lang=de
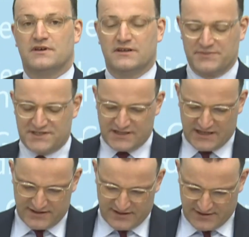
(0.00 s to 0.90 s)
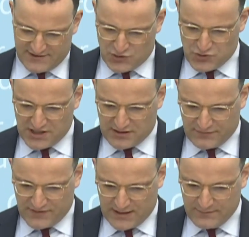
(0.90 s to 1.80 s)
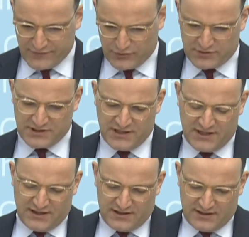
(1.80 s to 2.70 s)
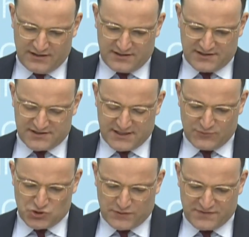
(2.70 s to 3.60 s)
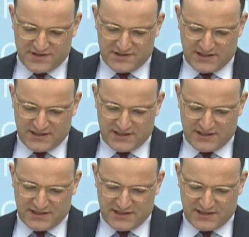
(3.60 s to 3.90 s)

im, Sinne einer zügigen Verimpfung äh, dieses Impfstoffes.